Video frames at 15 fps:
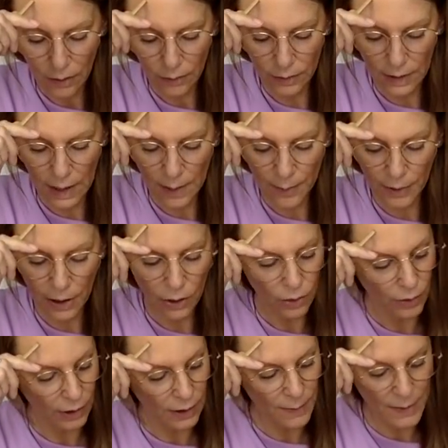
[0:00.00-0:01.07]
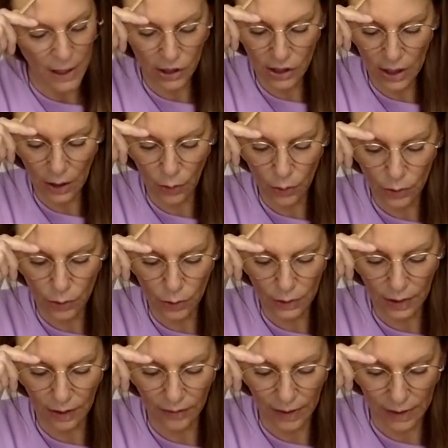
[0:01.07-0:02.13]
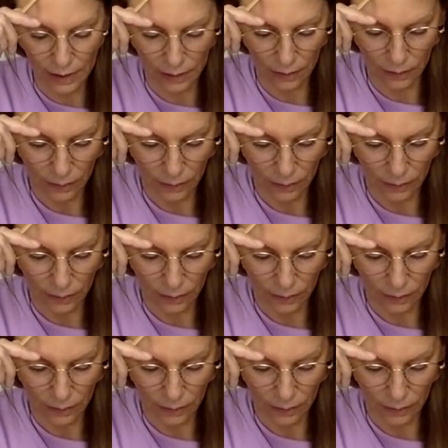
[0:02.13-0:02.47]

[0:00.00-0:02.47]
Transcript: Vous allez peut-être devoir déménager à cause du travail.